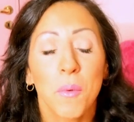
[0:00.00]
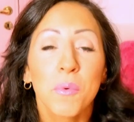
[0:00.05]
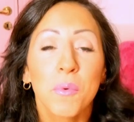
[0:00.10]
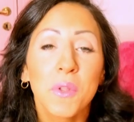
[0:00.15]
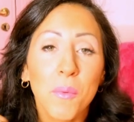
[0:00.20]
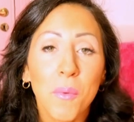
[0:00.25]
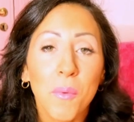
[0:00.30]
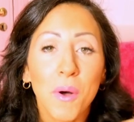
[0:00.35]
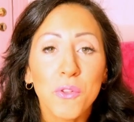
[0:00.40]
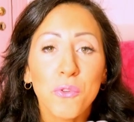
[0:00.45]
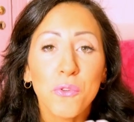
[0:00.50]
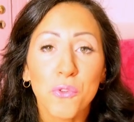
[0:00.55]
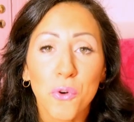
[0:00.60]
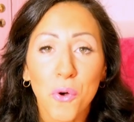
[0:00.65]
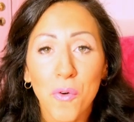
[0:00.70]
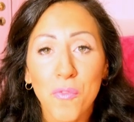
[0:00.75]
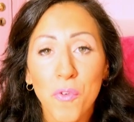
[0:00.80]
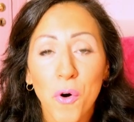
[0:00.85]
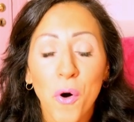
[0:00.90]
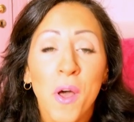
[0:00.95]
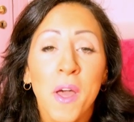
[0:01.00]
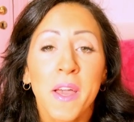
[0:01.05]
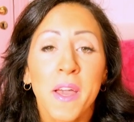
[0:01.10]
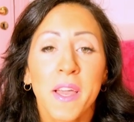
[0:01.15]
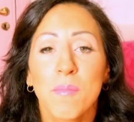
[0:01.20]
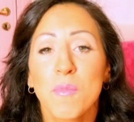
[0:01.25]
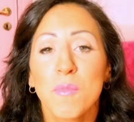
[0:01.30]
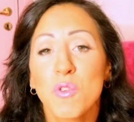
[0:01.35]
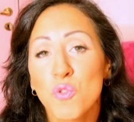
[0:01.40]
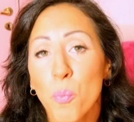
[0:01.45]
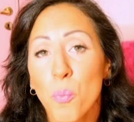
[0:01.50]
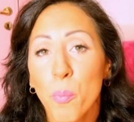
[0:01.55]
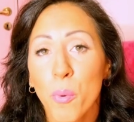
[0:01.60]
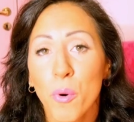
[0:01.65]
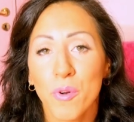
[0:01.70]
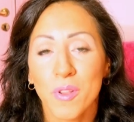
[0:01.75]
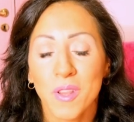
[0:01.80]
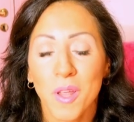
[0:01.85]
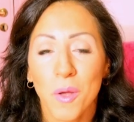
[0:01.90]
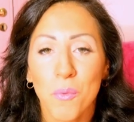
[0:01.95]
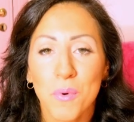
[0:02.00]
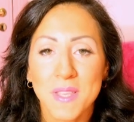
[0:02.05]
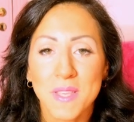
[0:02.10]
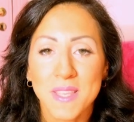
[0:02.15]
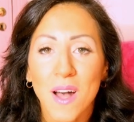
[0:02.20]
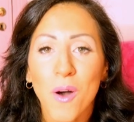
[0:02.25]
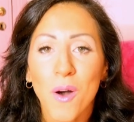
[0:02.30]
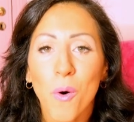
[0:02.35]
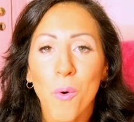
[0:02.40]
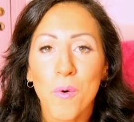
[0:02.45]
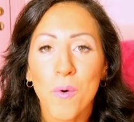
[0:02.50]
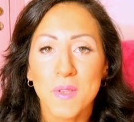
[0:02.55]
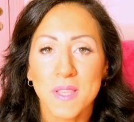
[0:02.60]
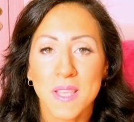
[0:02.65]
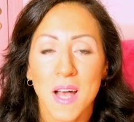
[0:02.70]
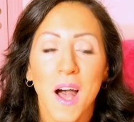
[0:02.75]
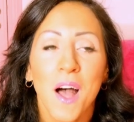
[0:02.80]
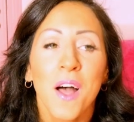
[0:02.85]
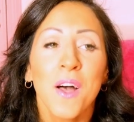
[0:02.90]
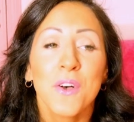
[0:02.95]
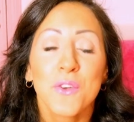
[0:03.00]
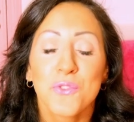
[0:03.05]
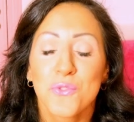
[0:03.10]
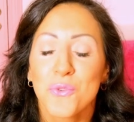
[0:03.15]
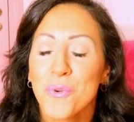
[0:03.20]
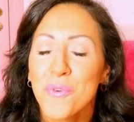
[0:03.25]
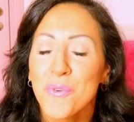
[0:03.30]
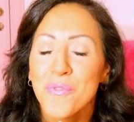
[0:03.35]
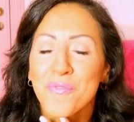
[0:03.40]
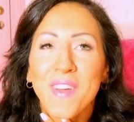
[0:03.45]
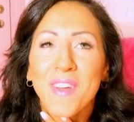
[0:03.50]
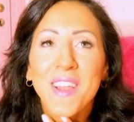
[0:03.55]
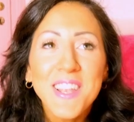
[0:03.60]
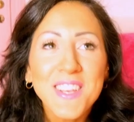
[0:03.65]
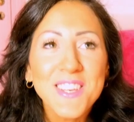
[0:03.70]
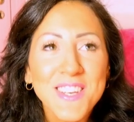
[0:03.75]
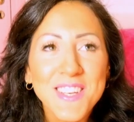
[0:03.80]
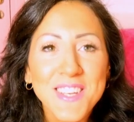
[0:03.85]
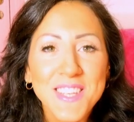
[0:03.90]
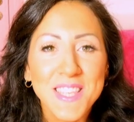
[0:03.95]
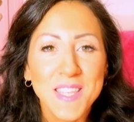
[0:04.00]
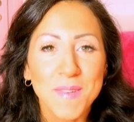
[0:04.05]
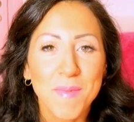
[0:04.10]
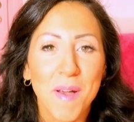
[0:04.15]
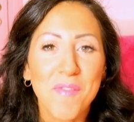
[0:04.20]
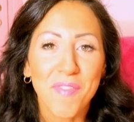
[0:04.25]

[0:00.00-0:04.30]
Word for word: Quindi quando trovo chi mi supporta in questa cosa sono felicissima,